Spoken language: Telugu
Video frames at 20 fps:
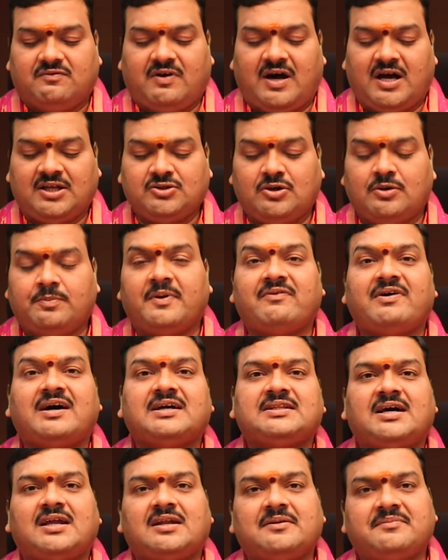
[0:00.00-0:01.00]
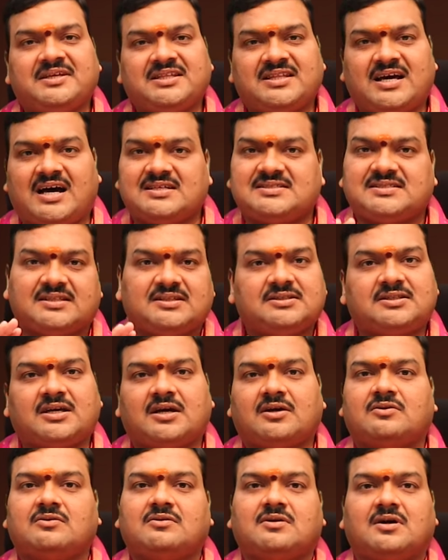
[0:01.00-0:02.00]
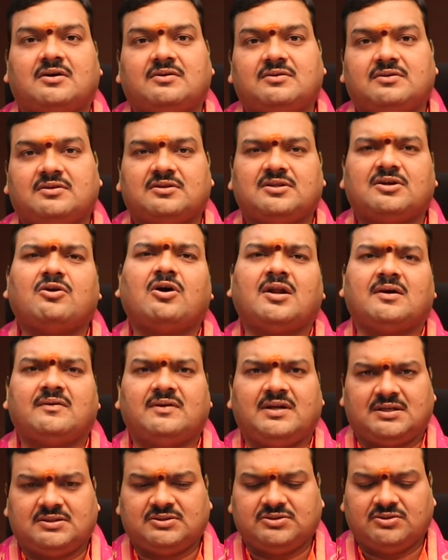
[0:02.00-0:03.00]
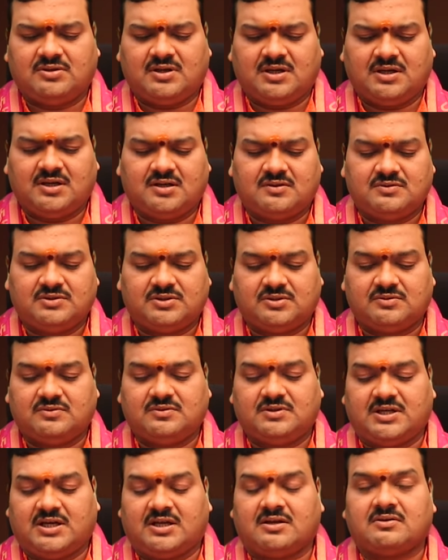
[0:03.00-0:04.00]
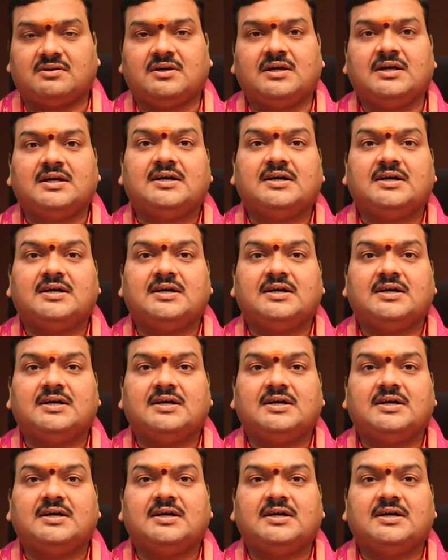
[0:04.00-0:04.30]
వాదోపవాదాల మీద ఆసక్తి తక్కువగా ఉంటుంది గొడవలకు దూరంగా ఉంటూ ఉంటారు